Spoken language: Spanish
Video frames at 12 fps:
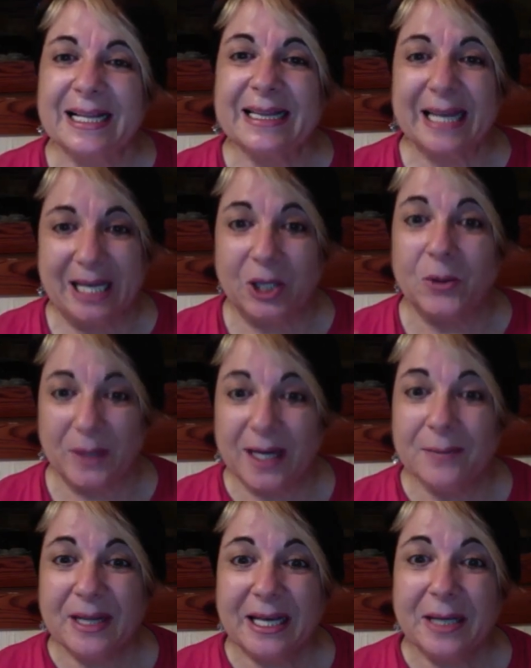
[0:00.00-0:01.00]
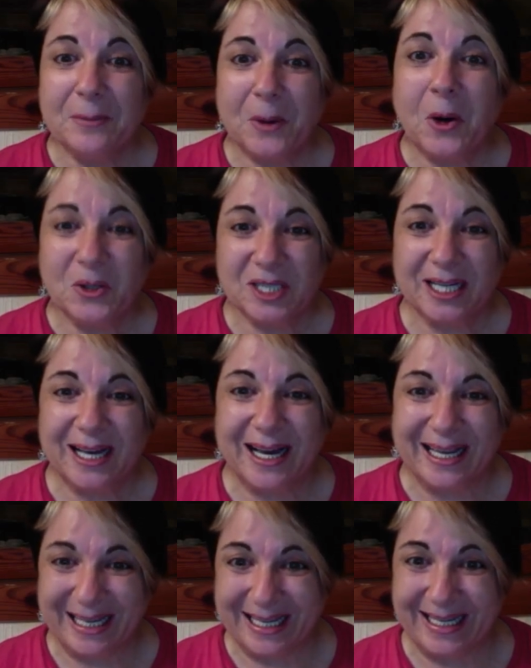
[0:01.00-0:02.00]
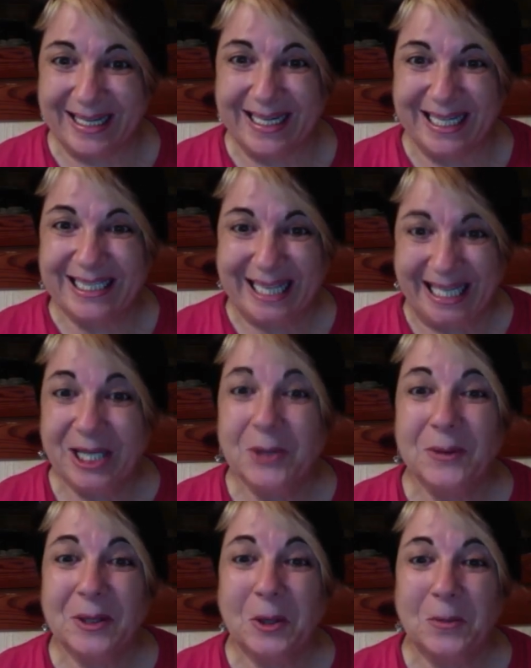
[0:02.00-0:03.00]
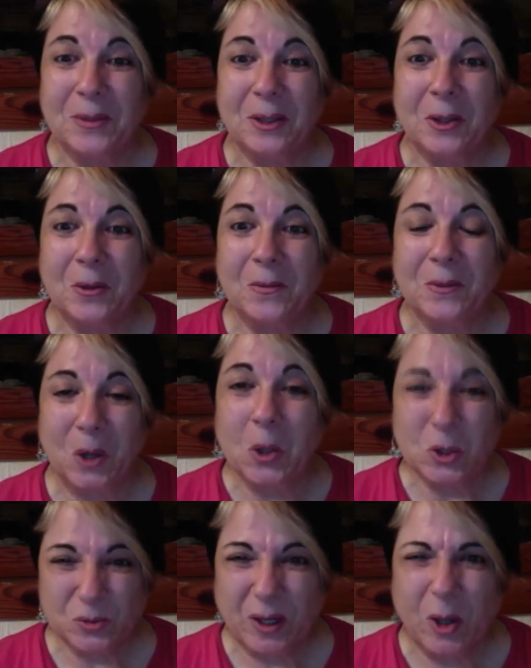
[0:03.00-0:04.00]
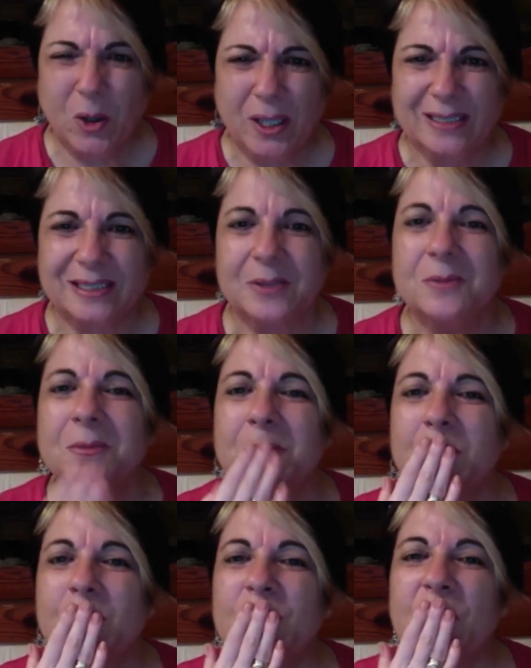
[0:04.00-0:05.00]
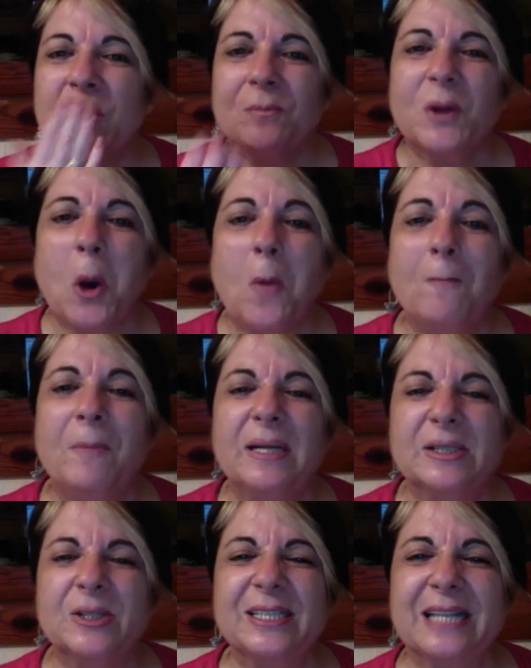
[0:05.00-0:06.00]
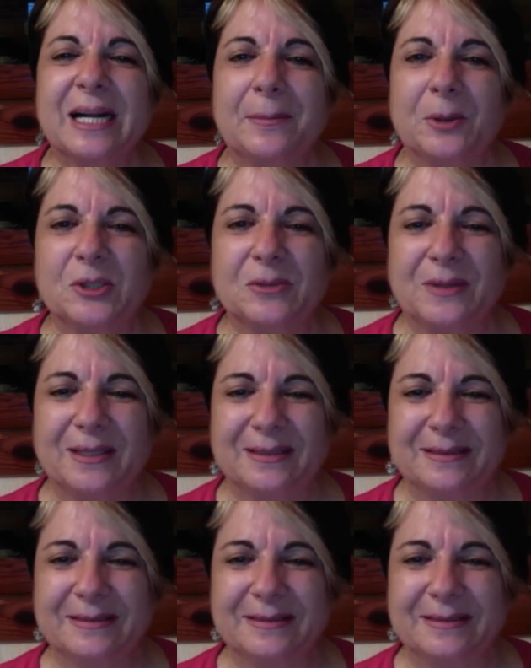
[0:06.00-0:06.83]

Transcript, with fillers: Te quiero ver en mi equipo, o sea que te quiero ver conmigo, con los mejores. Un beso y hasta la próxima.